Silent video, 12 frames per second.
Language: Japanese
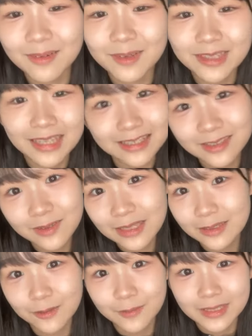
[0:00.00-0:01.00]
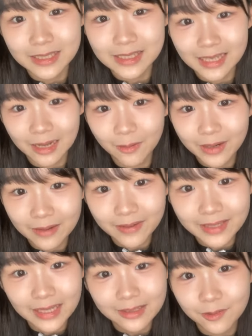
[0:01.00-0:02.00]
多分ねそうだと思うさす顔変
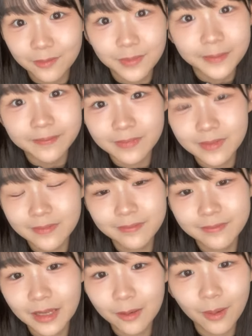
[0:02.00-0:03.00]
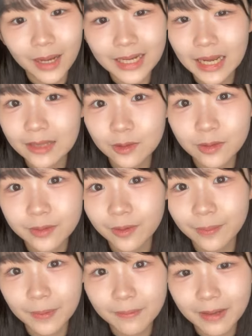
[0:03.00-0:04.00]
わんないと思う団子ありがとう
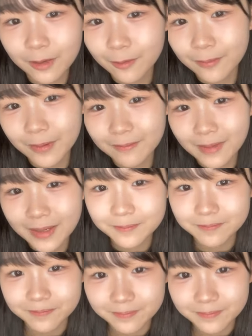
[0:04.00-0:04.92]
こんばんはこんばんは